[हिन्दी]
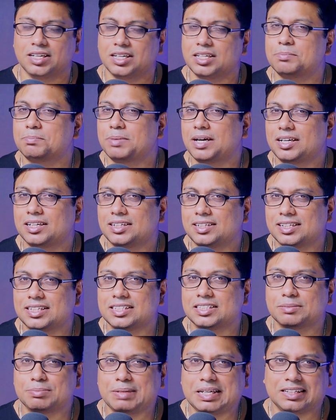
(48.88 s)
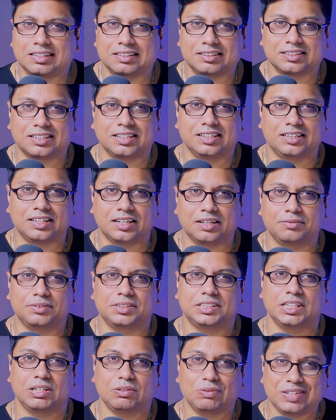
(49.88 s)
थर्ड पार्टी लेंस मेकर्स की तरफ
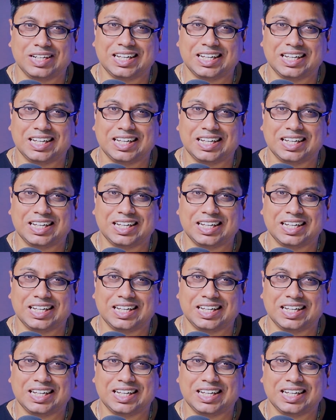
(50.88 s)
से